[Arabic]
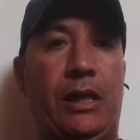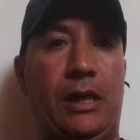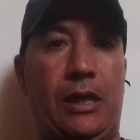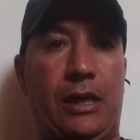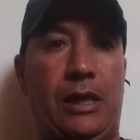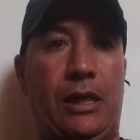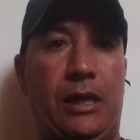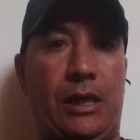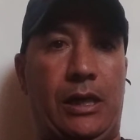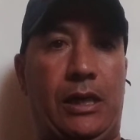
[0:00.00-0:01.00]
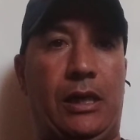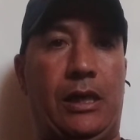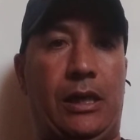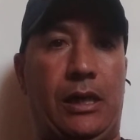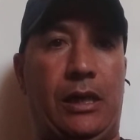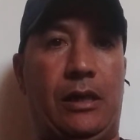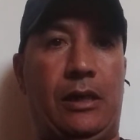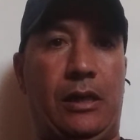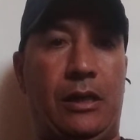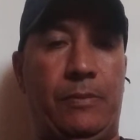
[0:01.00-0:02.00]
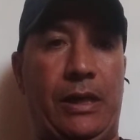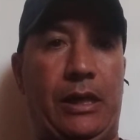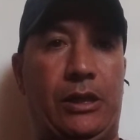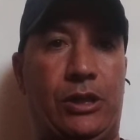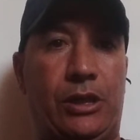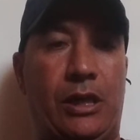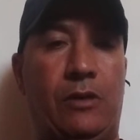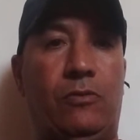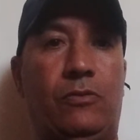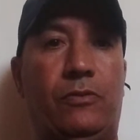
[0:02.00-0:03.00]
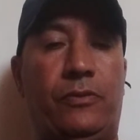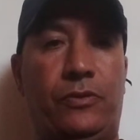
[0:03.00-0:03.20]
آه، المعاش أو